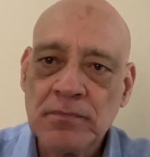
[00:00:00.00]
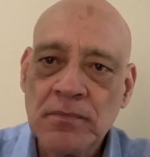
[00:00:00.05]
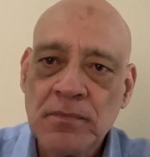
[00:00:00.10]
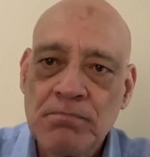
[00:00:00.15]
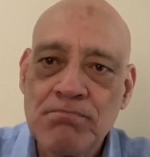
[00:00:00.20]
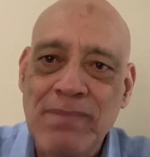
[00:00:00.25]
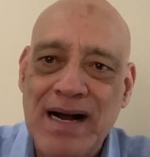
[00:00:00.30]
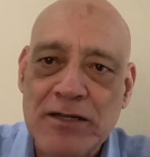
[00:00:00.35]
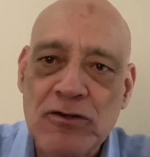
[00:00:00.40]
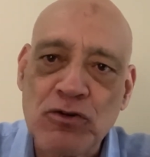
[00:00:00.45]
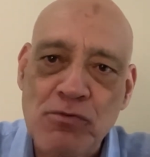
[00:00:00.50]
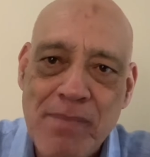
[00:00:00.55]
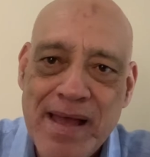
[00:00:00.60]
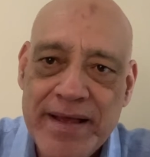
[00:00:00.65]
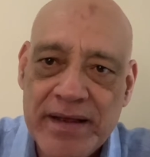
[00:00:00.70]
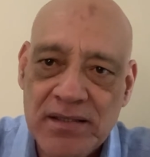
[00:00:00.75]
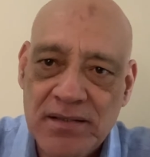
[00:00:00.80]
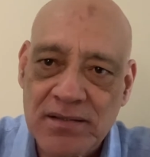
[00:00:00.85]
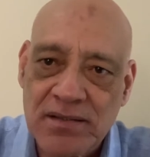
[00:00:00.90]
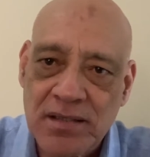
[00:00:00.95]
mas o
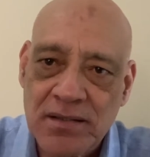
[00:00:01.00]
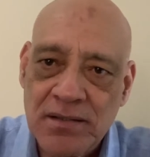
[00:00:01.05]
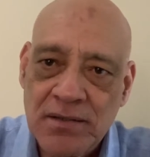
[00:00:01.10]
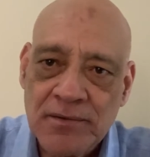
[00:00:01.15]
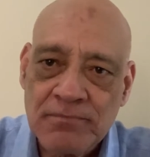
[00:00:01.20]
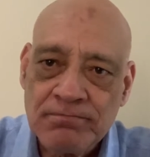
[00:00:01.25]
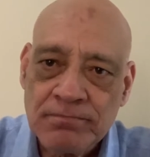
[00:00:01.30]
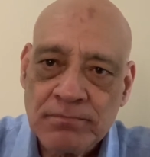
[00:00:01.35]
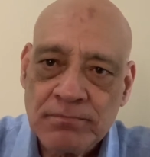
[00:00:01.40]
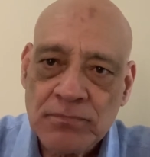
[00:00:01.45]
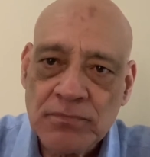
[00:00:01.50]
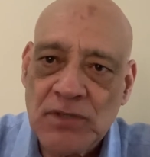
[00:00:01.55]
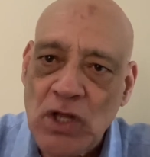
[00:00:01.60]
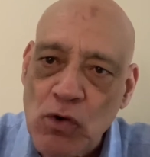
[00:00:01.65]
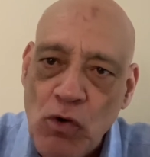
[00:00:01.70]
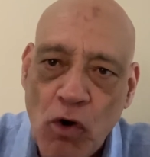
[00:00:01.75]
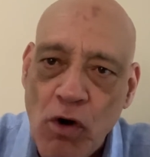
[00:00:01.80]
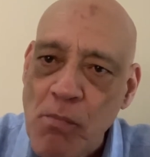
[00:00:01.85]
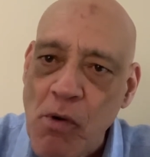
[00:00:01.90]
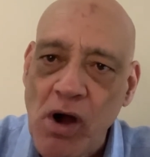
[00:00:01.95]
mestre, não
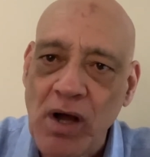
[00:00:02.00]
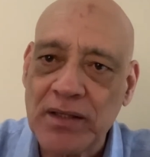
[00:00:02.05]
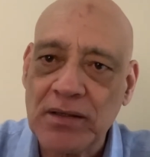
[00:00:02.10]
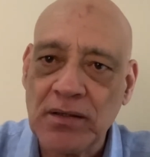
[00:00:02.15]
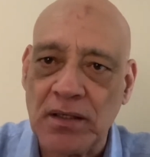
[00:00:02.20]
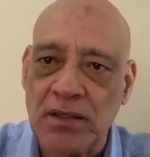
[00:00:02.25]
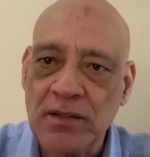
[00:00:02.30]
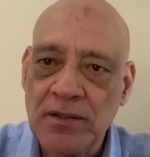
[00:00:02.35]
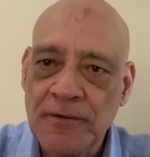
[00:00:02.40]
incomoda,